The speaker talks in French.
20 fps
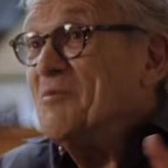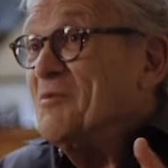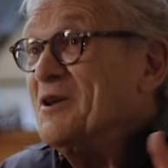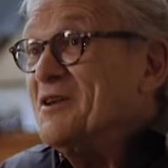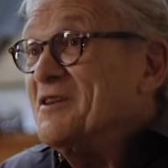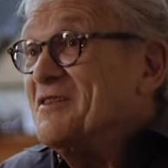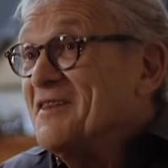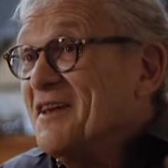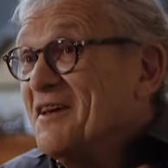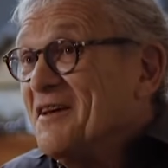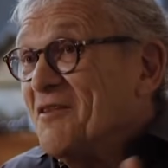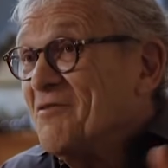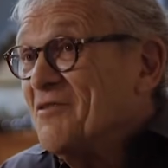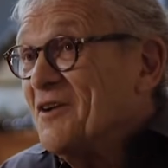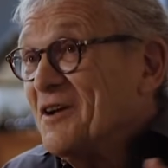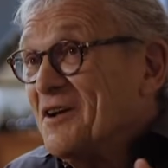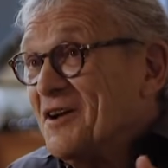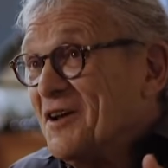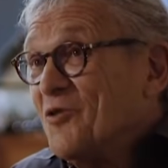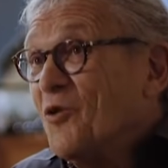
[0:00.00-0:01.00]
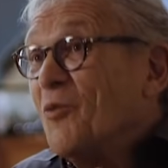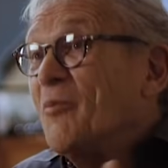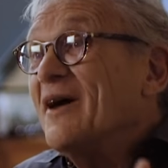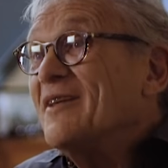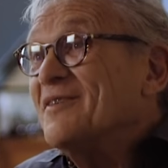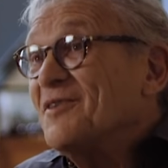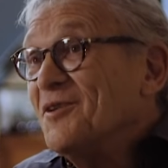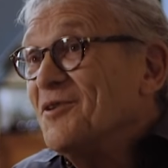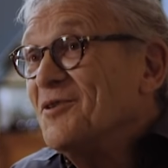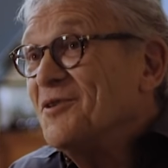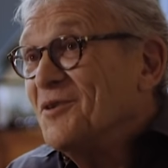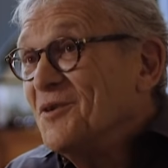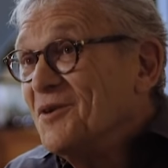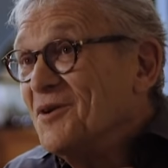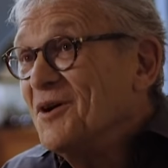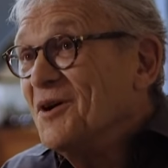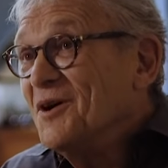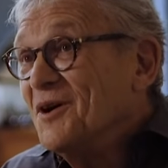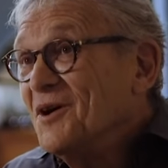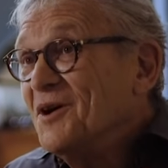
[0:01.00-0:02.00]
militaires, enfin que les combattants
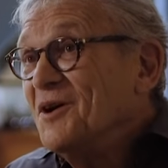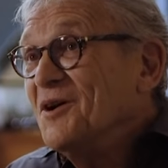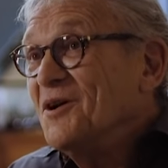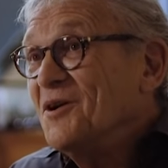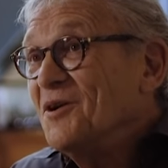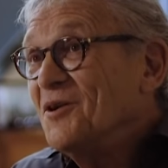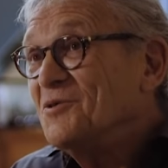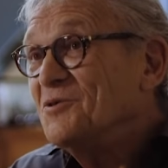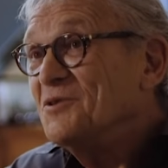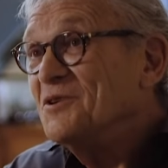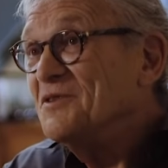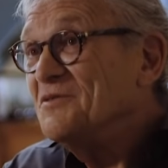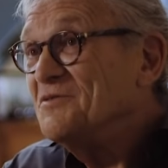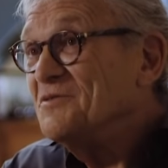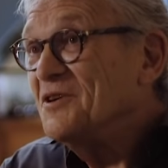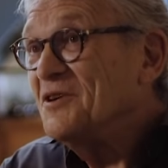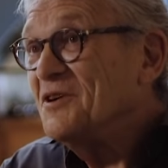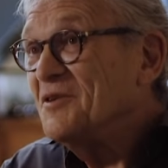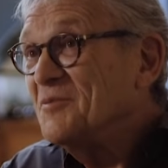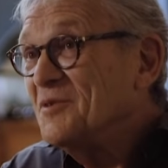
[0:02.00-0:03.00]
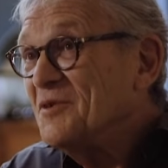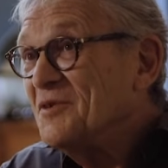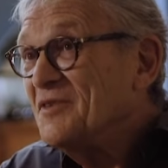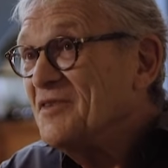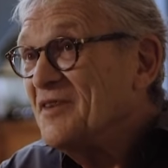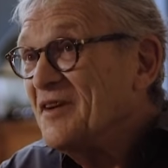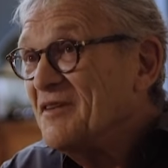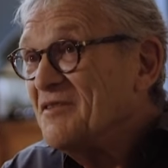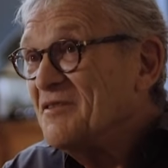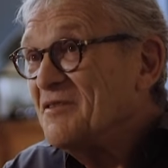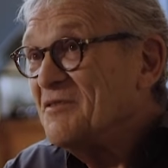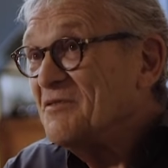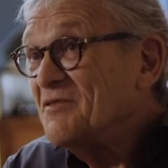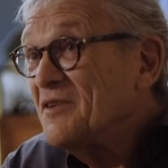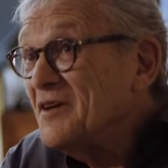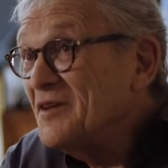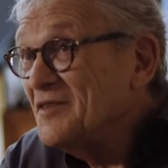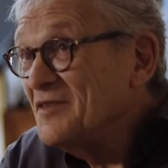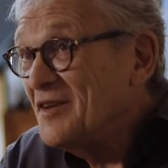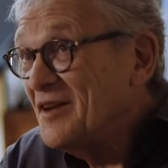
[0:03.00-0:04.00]
en uniforme savent
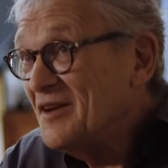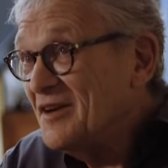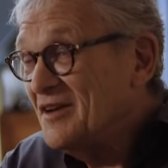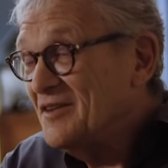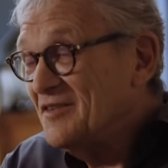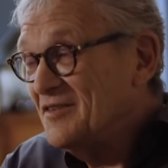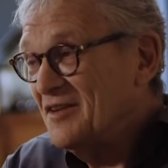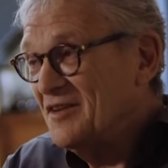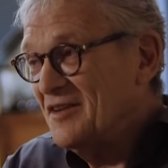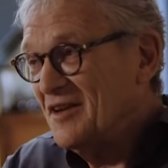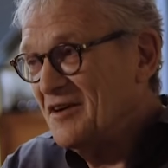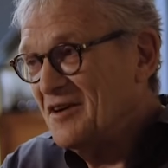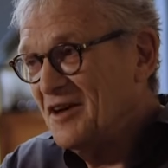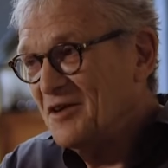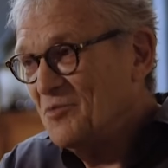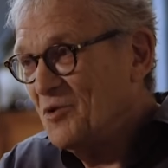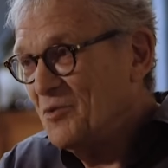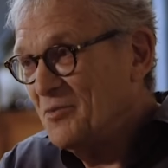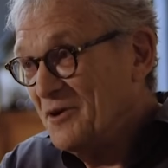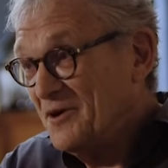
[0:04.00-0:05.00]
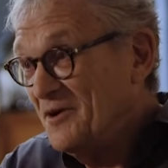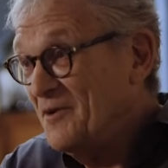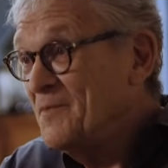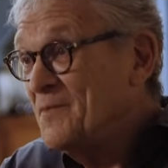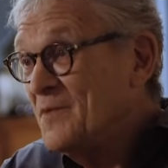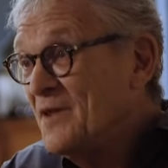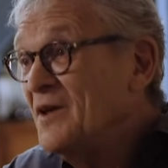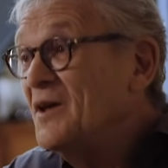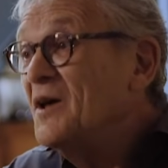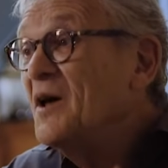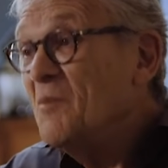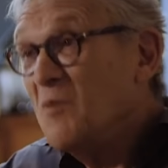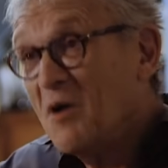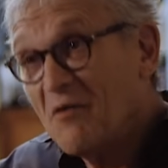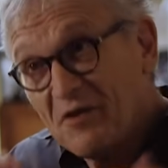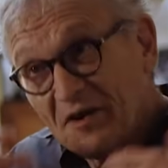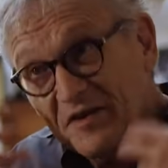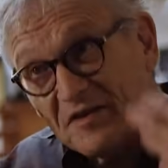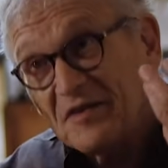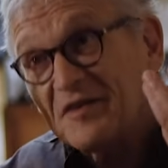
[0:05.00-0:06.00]
faire, c'était ce qui était le cas de mon père.
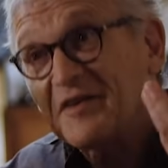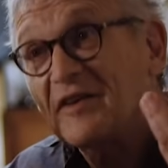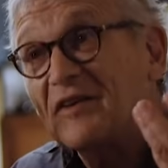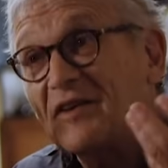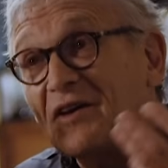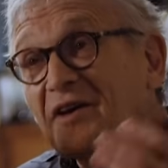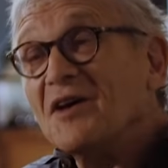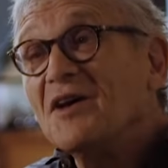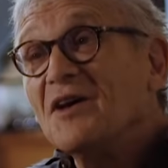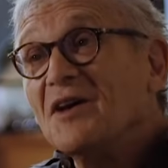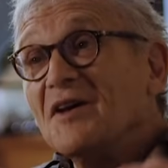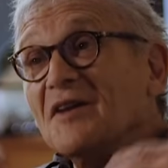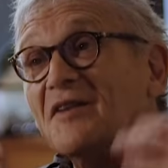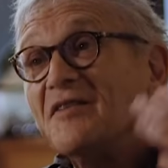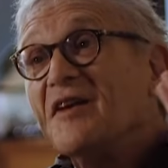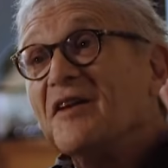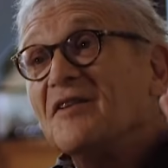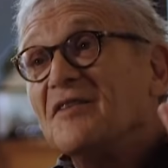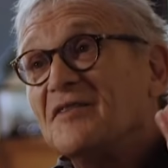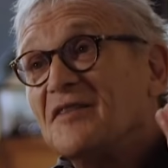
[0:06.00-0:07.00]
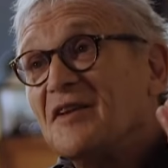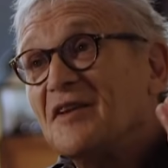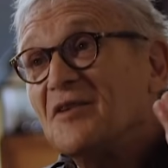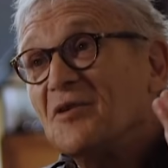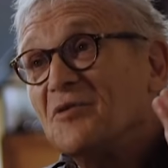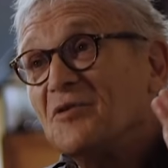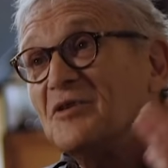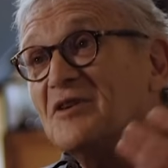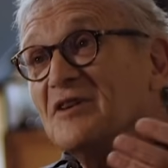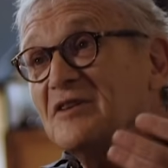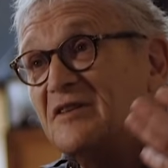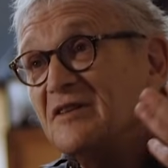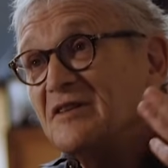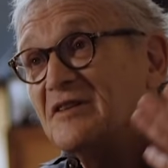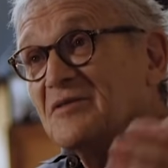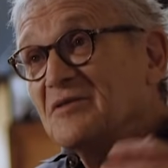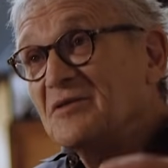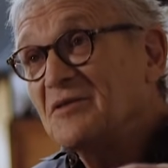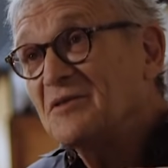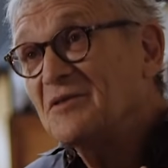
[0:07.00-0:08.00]
Enfin, c'était, ça, donne une idée
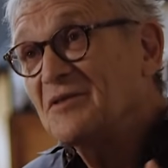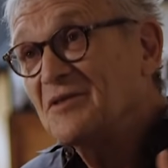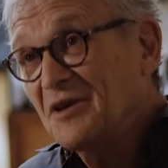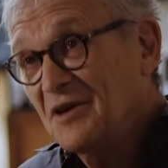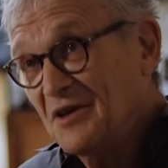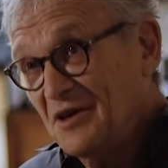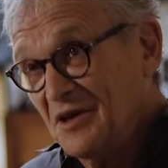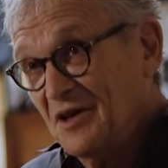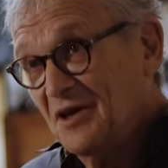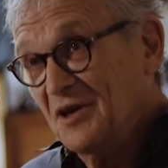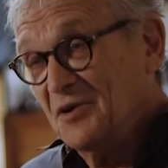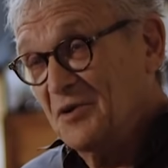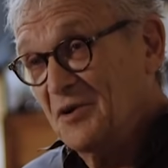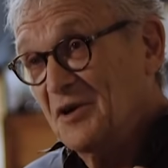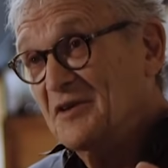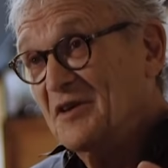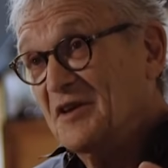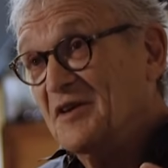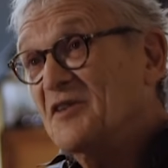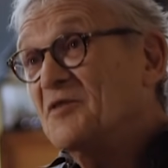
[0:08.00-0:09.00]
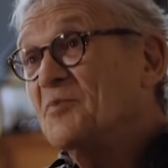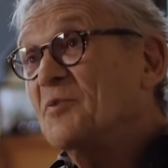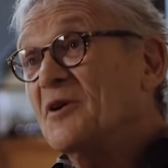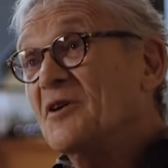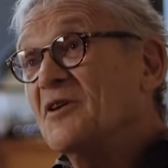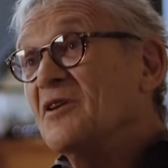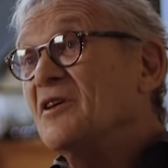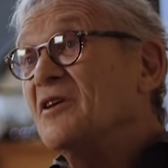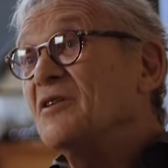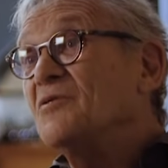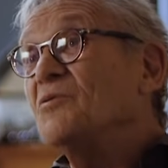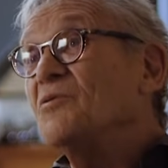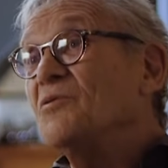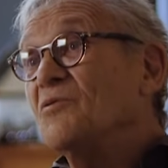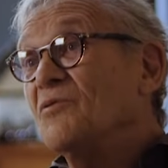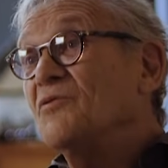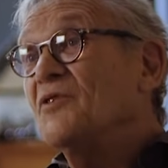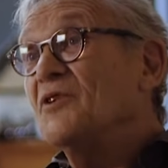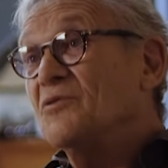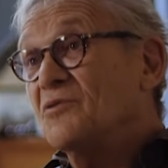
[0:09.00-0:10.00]
de, l'état d'esprit et
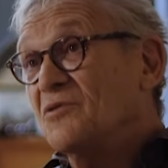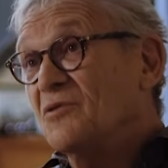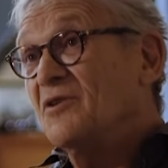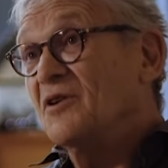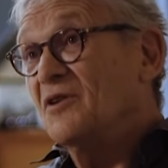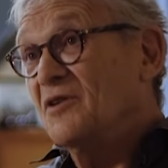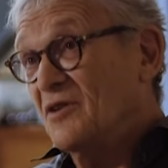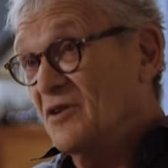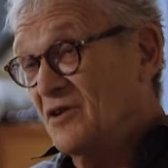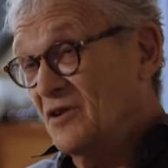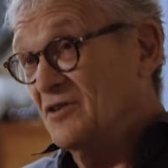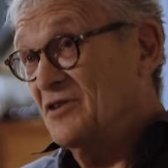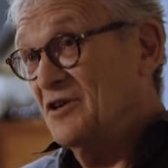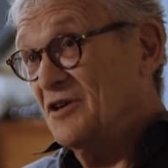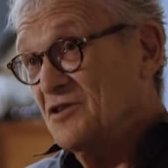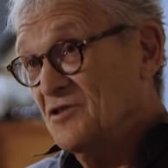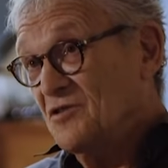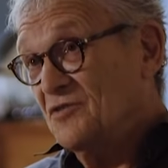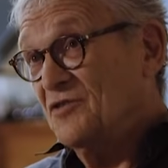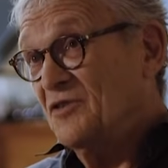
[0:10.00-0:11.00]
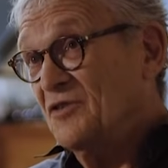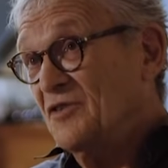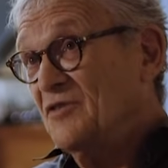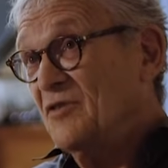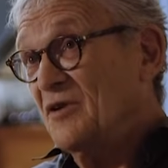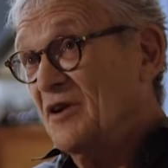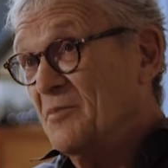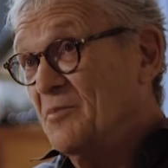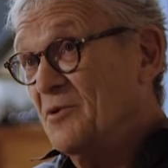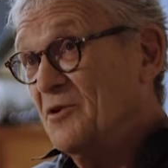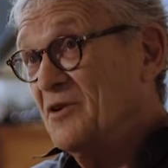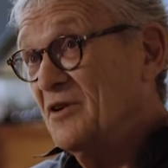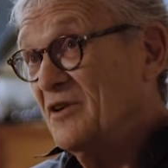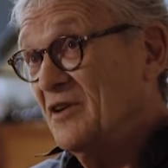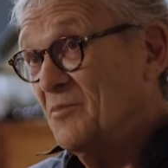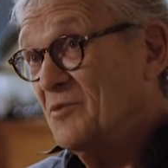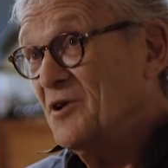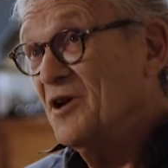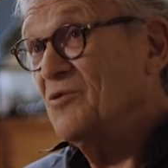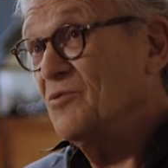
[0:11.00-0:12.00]
du, fait que les, dirigeants sionistes de l'époque
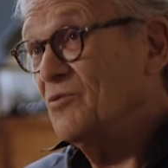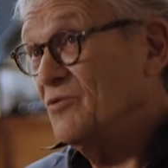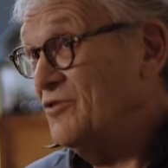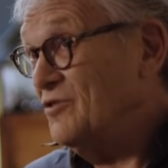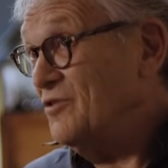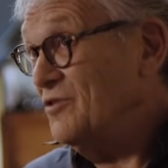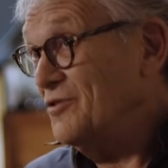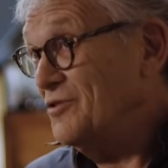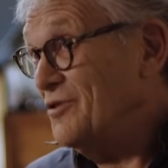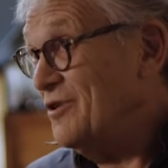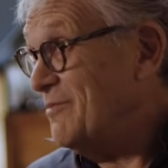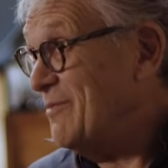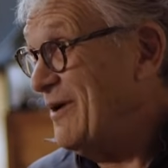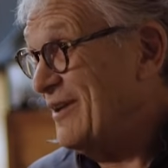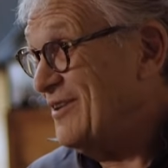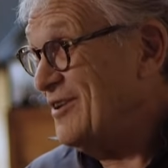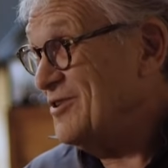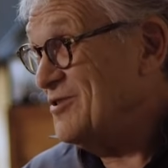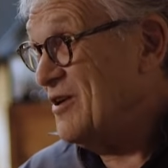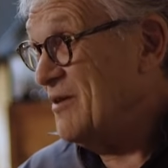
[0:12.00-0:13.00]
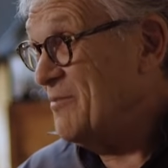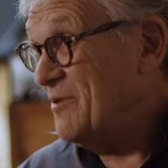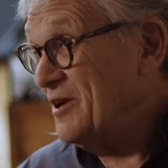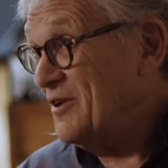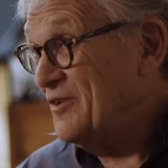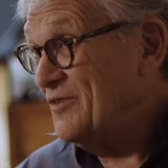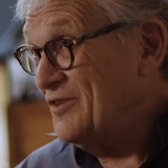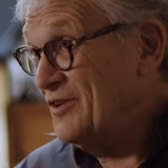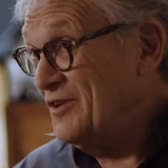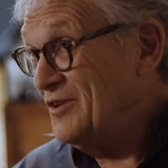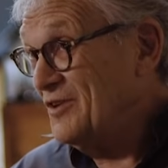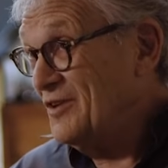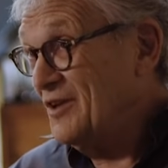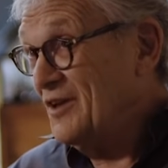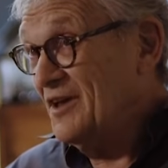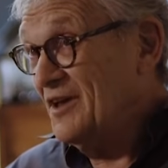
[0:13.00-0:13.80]
étaient bien conscients que le partage de la Palestine